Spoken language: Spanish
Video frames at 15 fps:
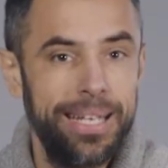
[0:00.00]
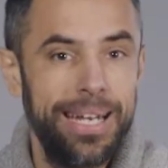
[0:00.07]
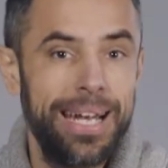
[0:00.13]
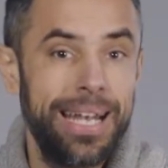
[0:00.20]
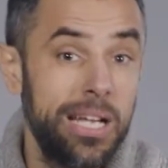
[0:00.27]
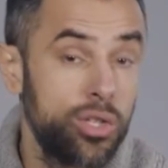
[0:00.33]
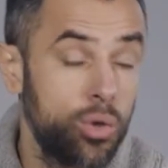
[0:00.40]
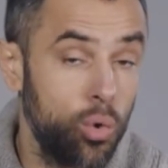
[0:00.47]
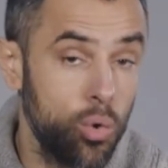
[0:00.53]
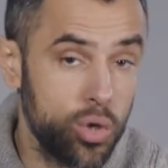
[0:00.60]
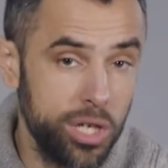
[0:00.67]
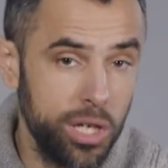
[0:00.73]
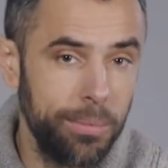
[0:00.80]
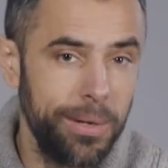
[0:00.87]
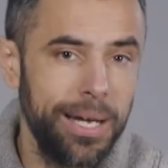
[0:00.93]
tener la
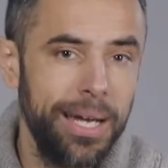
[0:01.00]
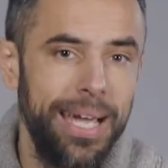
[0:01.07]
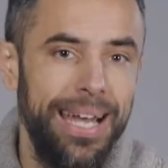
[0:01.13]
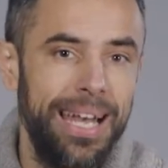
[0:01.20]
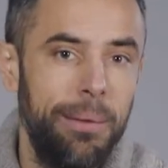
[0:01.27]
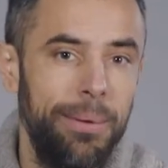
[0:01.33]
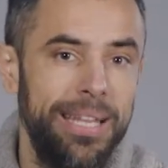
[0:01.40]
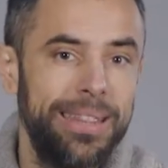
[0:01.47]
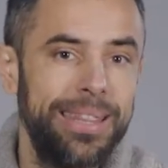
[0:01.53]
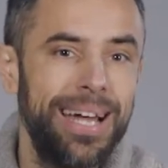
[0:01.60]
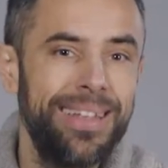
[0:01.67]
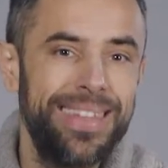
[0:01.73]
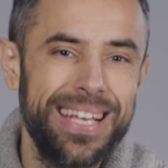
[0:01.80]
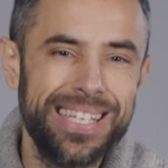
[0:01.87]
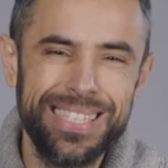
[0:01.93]
exclusiva en la
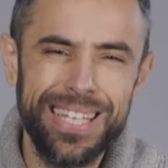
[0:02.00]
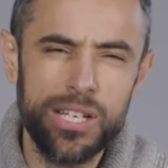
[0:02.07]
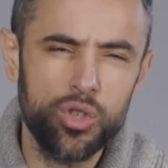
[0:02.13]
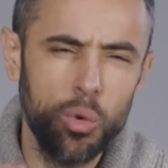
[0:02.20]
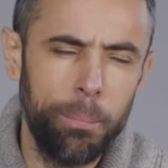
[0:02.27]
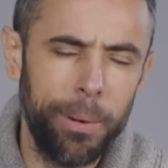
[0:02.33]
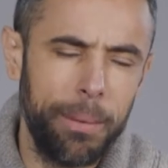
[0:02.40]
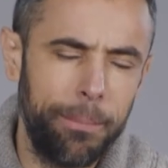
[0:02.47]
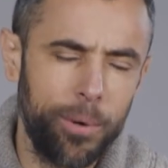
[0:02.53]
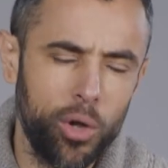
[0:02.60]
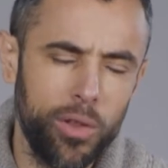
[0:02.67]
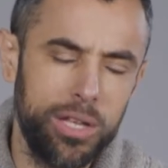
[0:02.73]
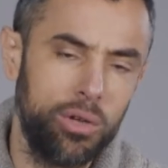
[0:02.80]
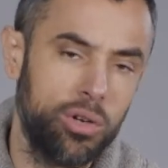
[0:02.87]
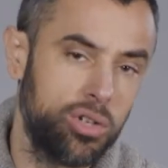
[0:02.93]
venta de este Super
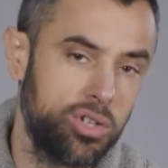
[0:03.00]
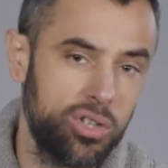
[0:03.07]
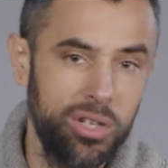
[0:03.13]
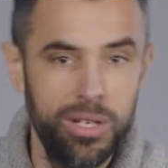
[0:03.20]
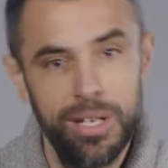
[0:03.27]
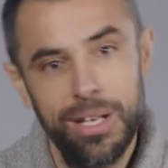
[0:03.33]
Pro Detox.